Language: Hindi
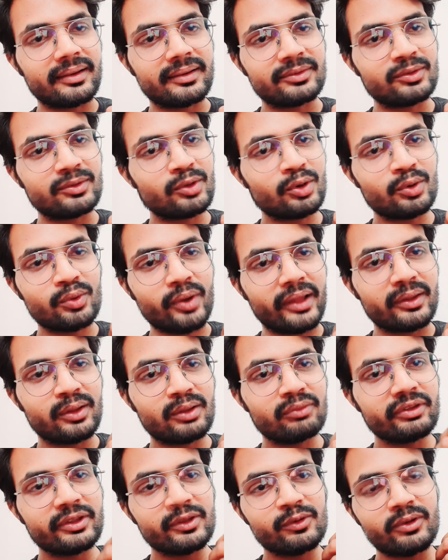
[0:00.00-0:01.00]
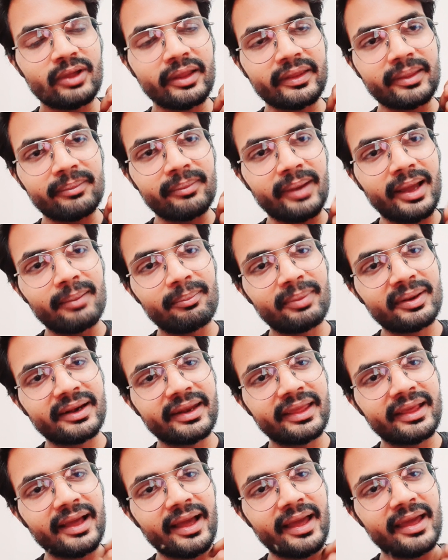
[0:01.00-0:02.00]
दोनों हाथों से यूं करके बाल
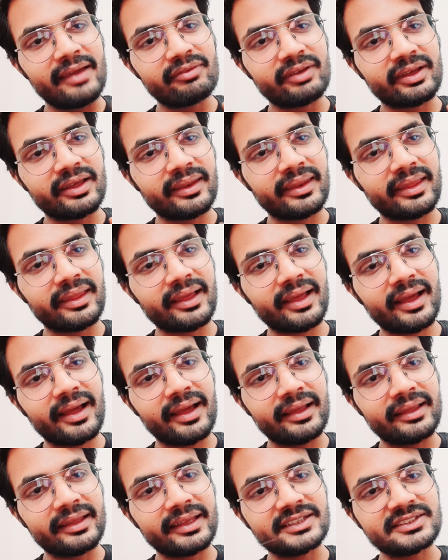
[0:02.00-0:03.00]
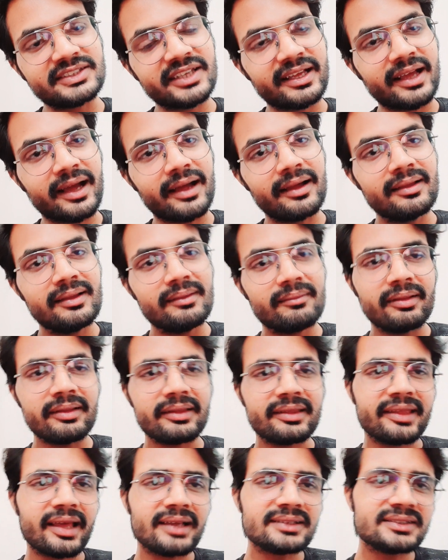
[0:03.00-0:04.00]
पकड़ेगा ऐसे करेगा खींचेगा तो
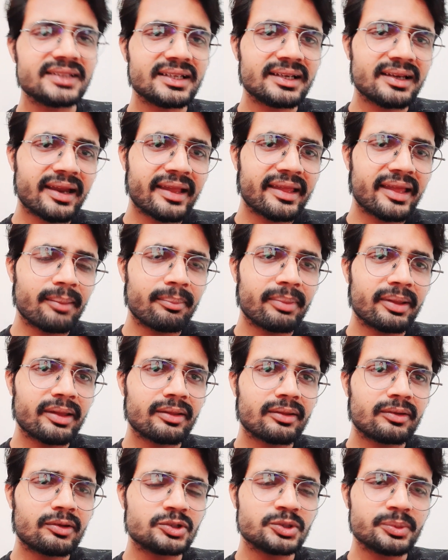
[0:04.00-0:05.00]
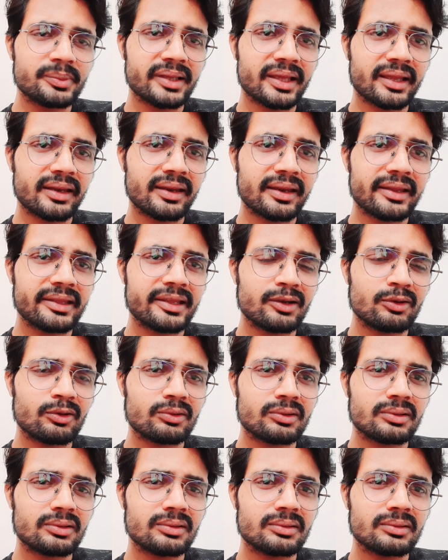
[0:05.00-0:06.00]
क्या चल रहा है यहाँ पे कुछ भी कर रहे हैं ये लोग